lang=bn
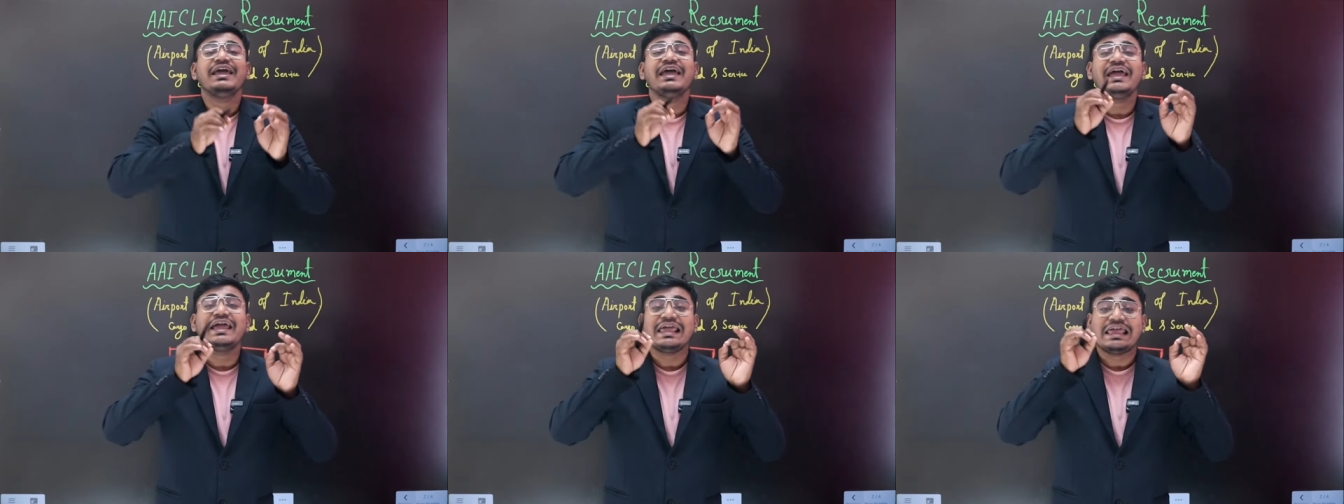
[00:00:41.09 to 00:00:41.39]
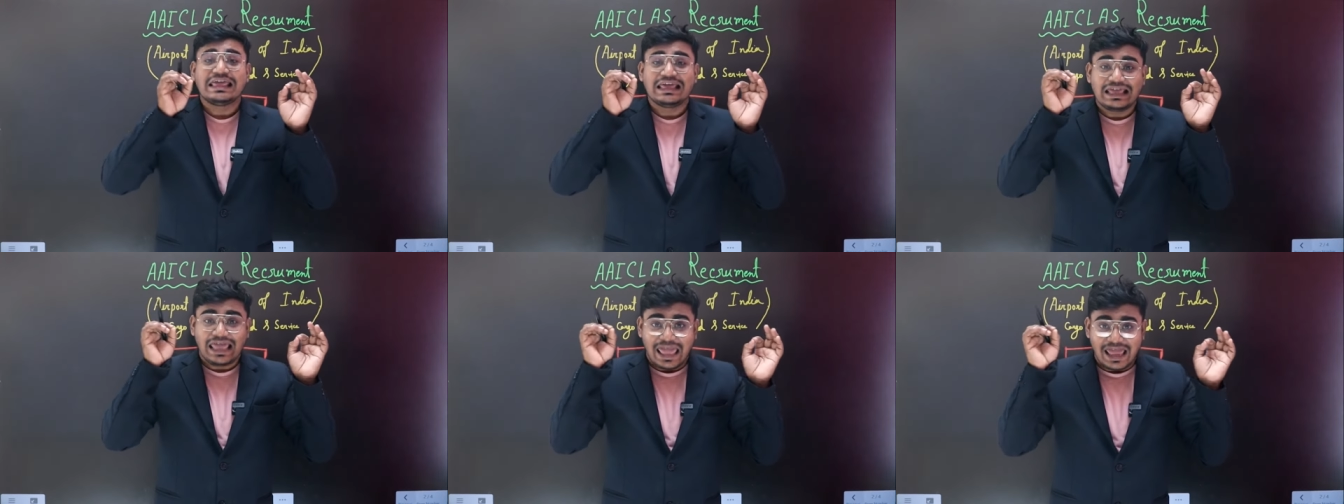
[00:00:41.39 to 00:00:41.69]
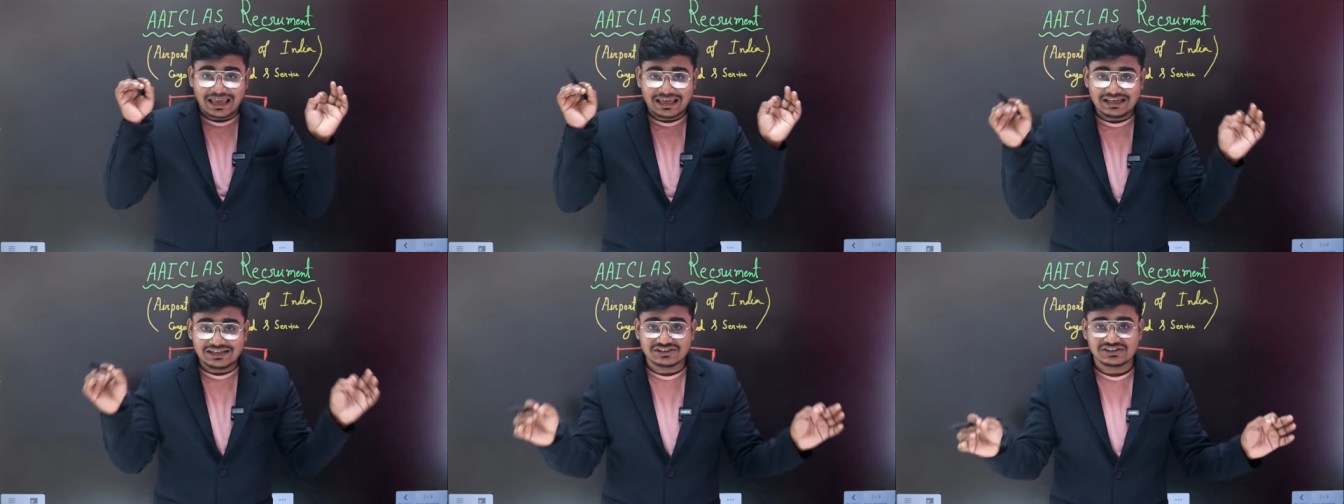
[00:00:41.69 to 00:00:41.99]
এ
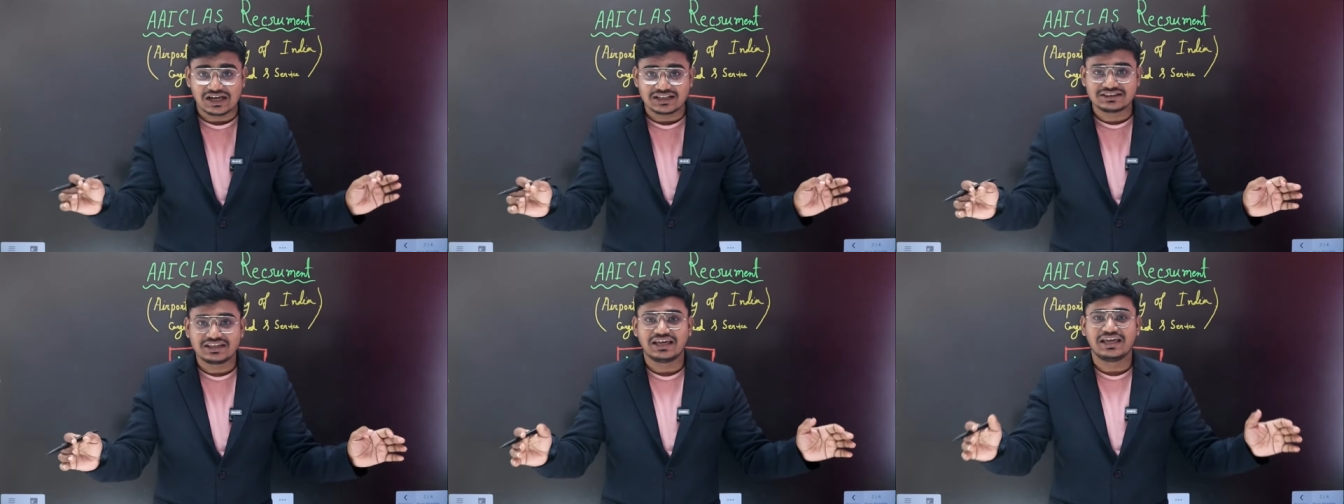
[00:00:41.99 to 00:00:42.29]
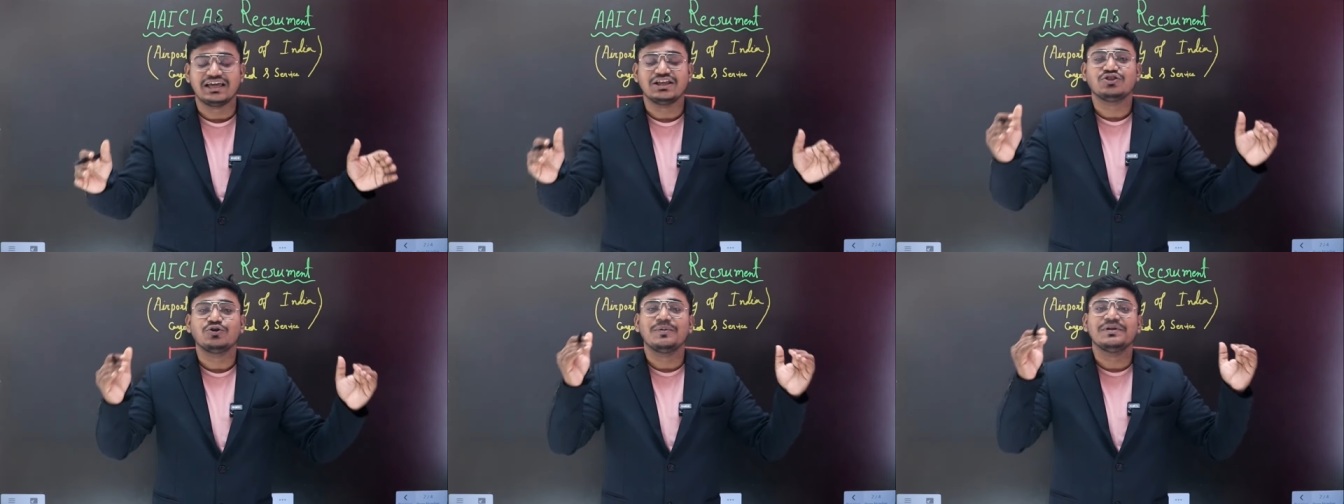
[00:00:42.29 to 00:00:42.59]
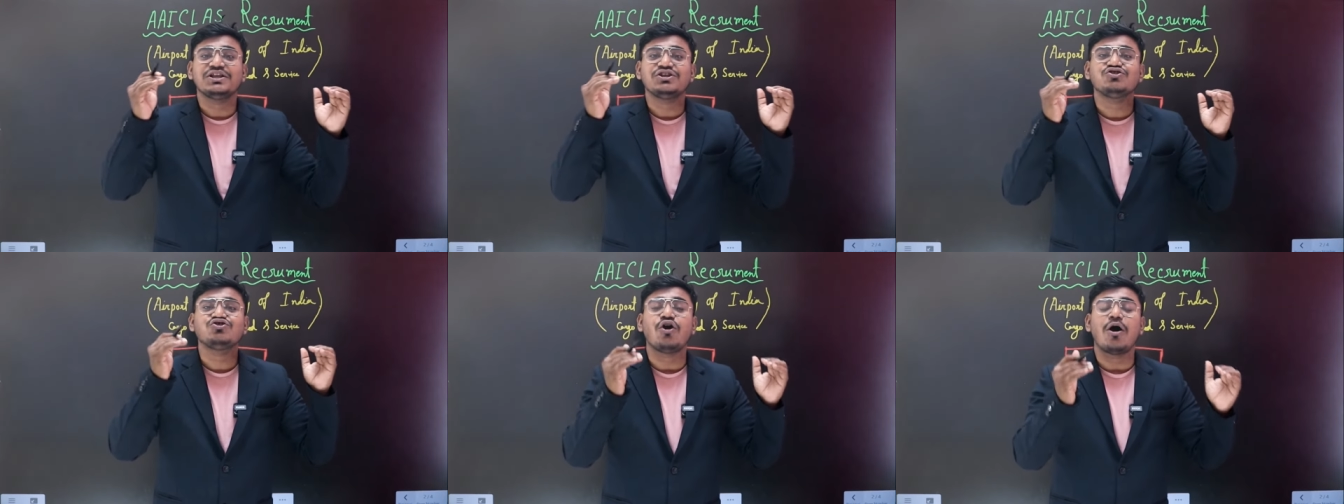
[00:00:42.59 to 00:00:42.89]
একই সাথে
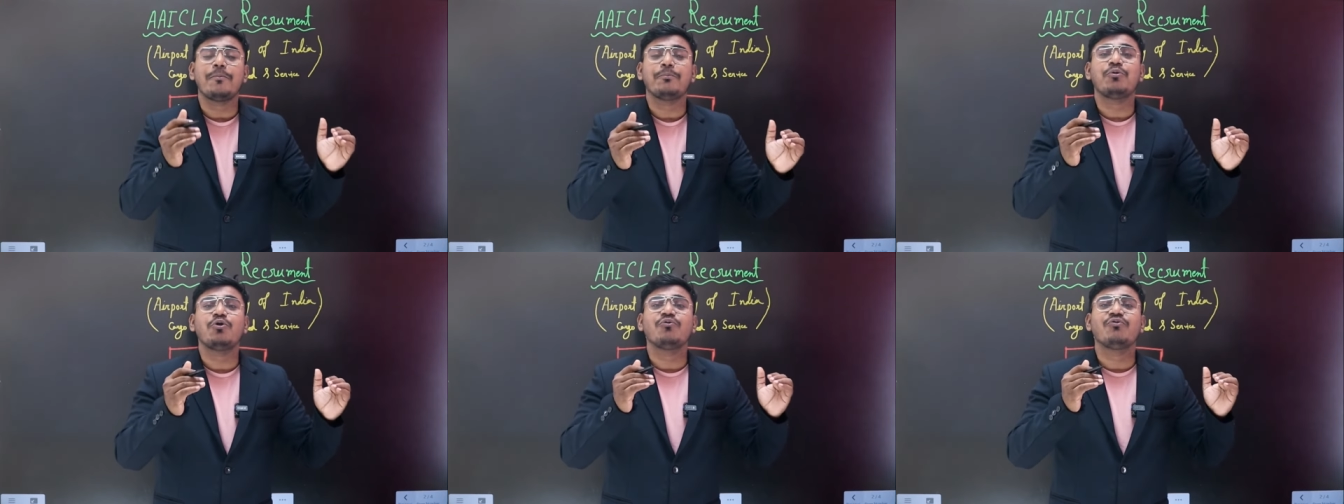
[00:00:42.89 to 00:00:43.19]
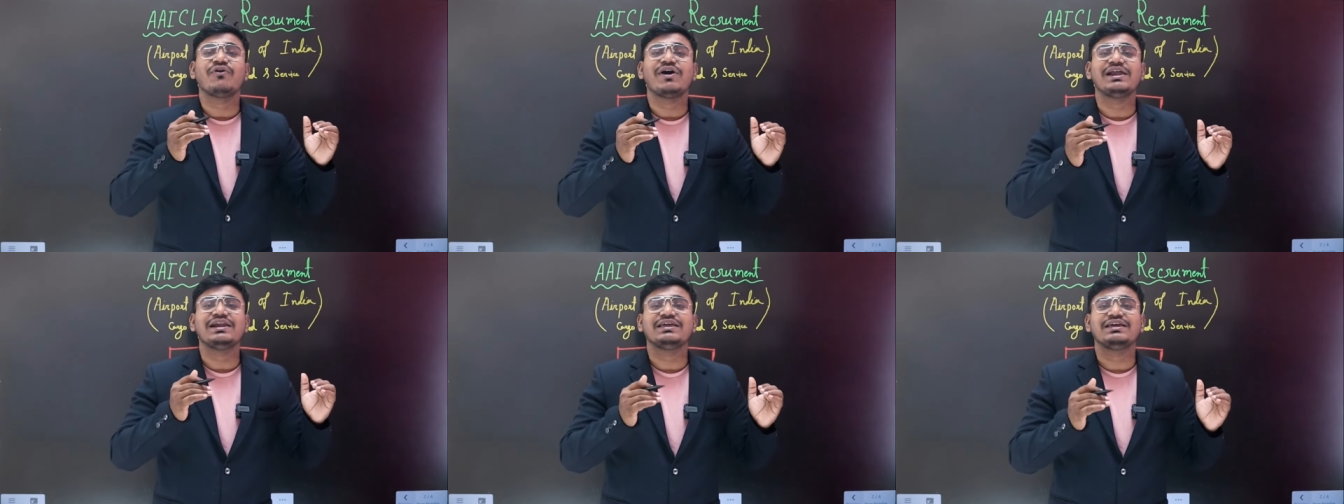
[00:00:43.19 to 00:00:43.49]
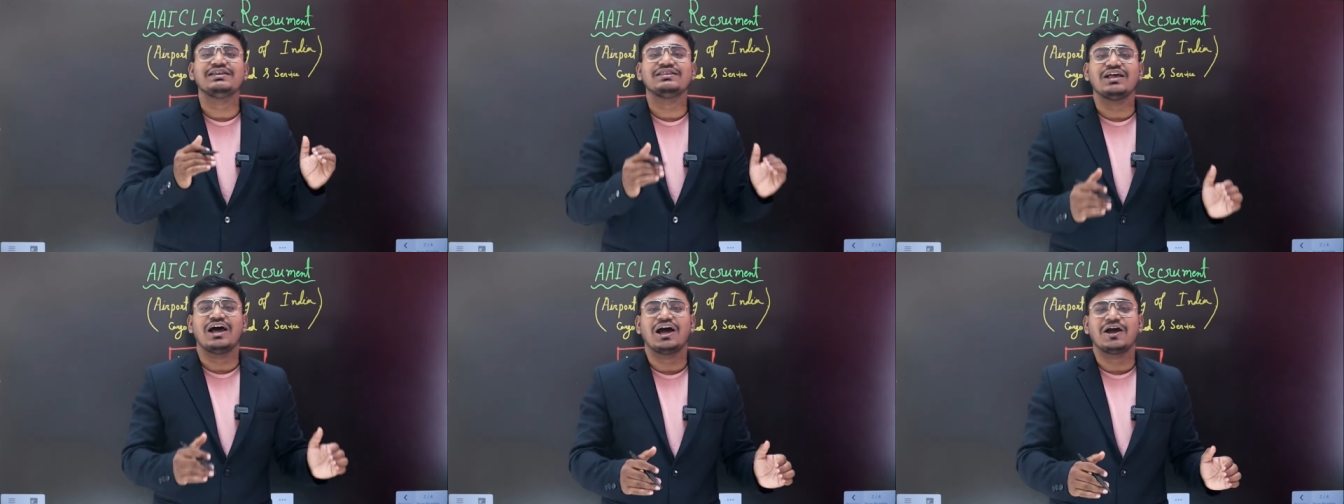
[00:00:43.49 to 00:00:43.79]
তোমাদের জব প্রোফাইল
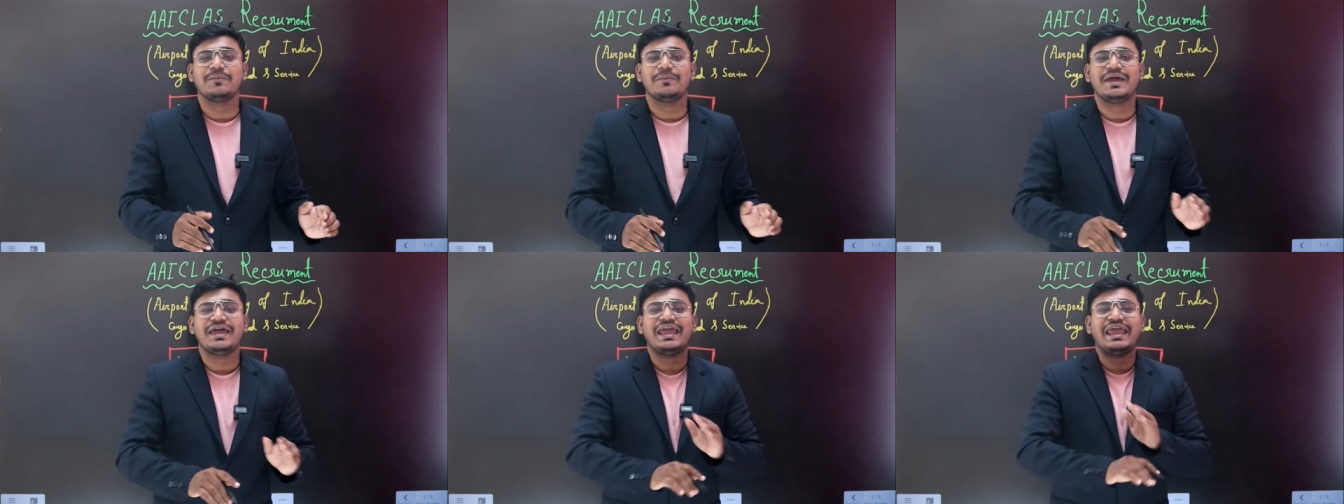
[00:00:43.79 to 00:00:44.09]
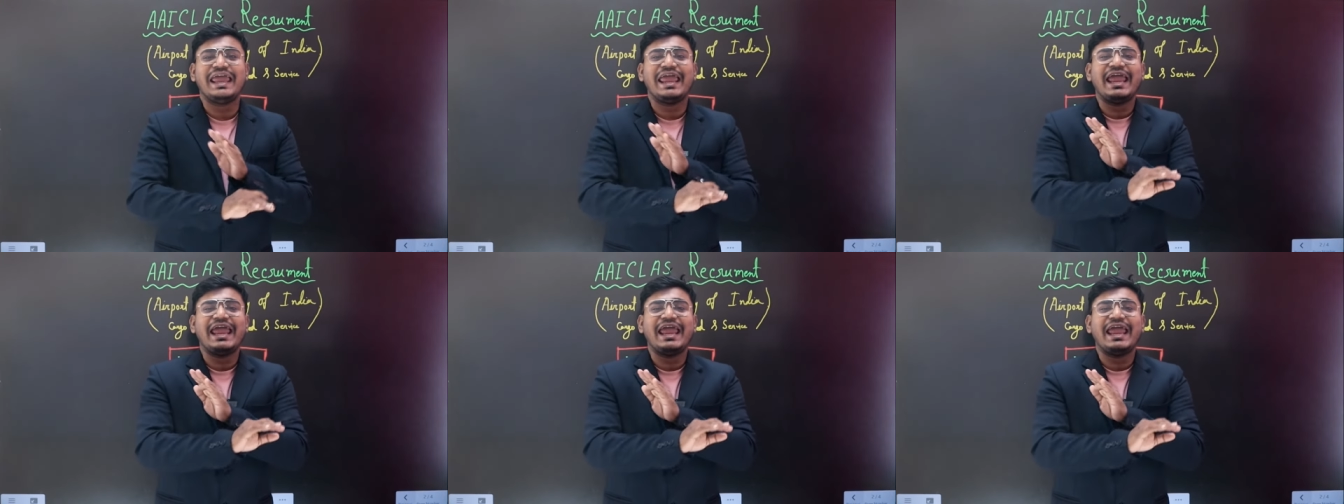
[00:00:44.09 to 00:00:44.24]
কি থাকবে